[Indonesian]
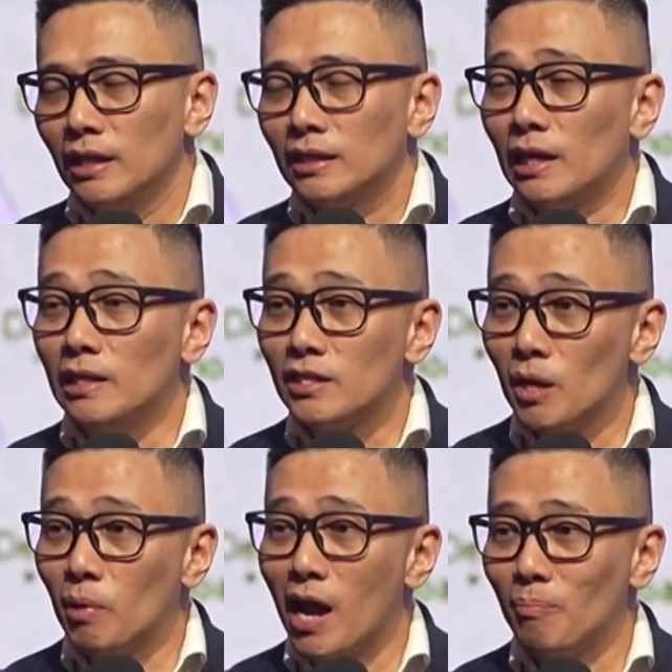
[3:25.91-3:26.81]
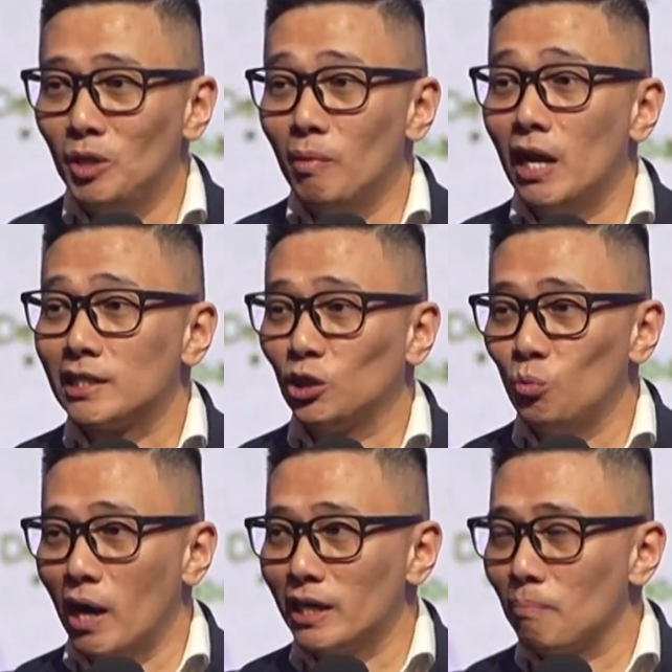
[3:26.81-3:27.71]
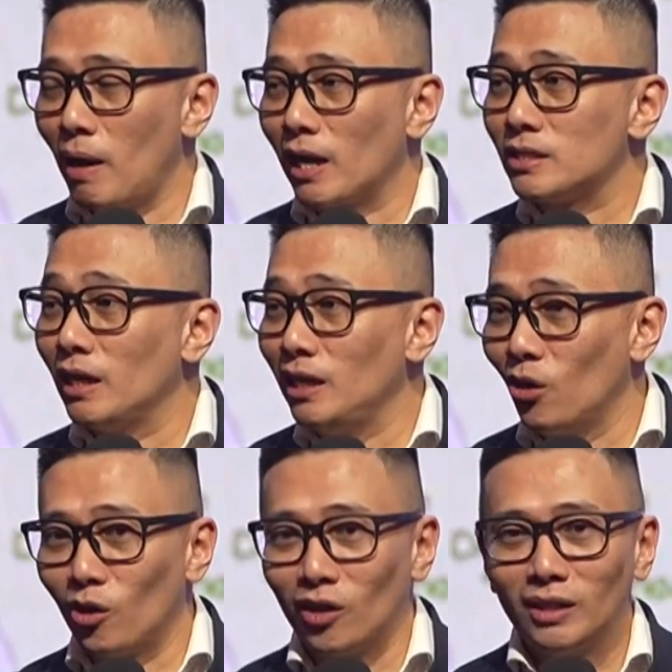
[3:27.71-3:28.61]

Tadinya saya berharap di ibadah satu banyak para senior,